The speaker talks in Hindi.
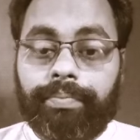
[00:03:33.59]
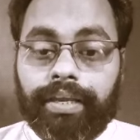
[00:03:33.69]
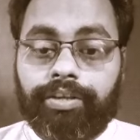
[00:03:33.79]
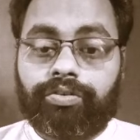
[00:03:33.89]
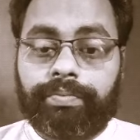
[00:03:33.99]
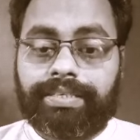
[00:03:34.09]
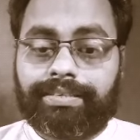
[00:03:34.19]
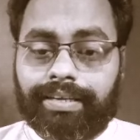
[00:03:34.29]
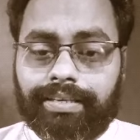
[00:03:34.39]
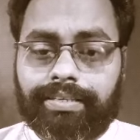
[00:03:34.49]
मेरी जो
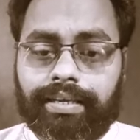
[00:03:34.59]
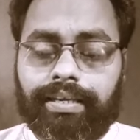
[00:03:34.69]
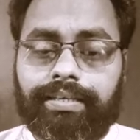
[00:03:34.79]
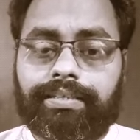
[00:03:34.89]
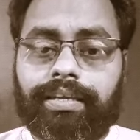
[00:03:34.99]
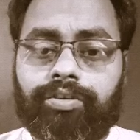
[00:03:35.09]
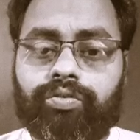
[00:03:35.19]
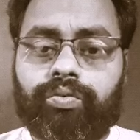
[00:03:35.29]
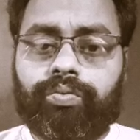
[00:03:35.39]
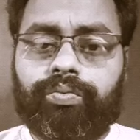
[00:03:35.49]
मिस्ट्रेस है इसकी
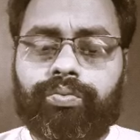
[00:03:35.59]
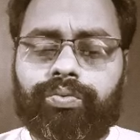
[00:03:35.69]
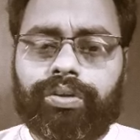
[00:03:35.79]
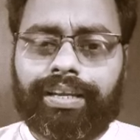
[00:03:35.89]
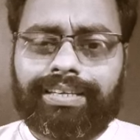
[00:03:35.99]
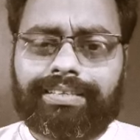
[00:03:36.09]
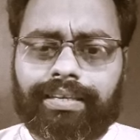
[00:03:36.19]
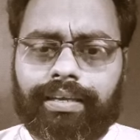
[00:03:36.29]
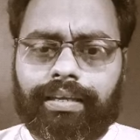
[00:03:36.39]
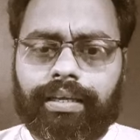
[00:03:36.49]
जो
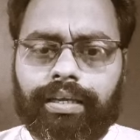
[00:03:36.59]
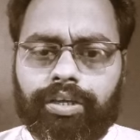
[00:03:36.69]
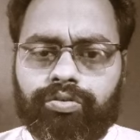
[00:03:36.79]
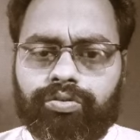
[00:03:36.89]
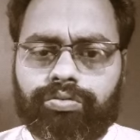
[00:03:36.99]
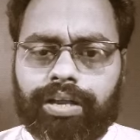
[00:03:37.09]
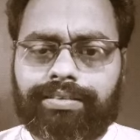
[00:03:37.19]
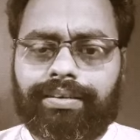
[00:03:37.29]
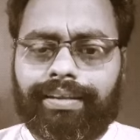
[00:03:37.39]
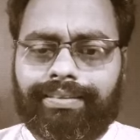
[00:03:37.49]
रिक्स है यानी कि ये जो
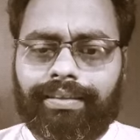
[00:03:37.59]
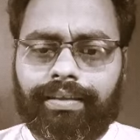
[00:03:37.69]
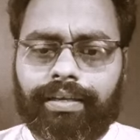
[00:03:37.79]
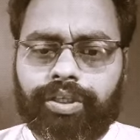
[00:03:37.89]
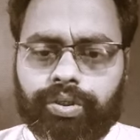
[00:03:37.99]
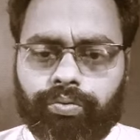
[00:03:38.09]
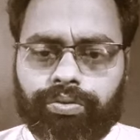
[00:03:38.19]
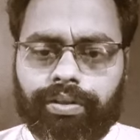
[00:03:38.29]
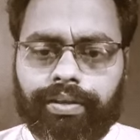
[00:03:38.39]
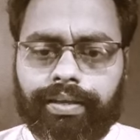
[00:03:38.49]
सांस लेती है
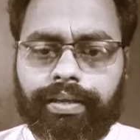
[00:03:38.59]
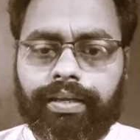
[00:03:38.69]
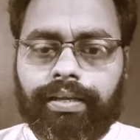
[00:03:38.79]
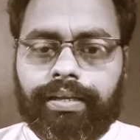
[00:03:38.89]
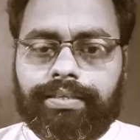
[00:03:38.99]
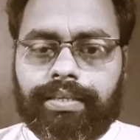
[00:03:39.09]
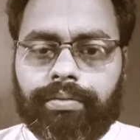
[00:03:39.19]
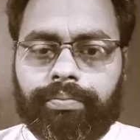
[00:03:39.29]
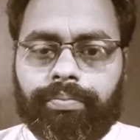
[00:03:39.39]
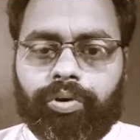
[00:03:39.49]
छोड़ती है
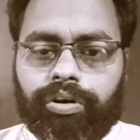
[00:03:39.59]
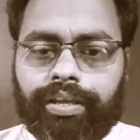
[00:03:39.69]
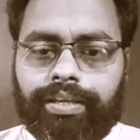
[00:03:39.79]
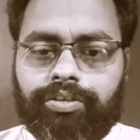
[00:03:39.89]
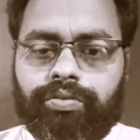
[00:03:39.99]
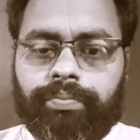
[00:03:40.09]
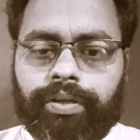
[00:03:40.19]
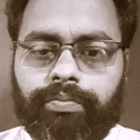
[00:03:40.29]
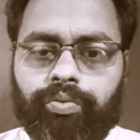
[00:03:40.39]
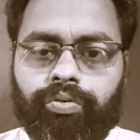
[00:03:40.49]
इसके बॉडी की जो
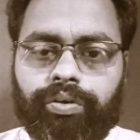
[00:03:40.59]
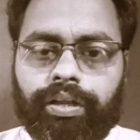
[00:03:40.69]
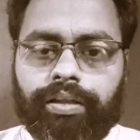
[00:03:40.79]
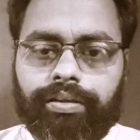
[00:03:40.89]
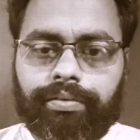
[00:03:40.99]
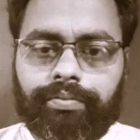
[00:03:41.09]
बदबू ने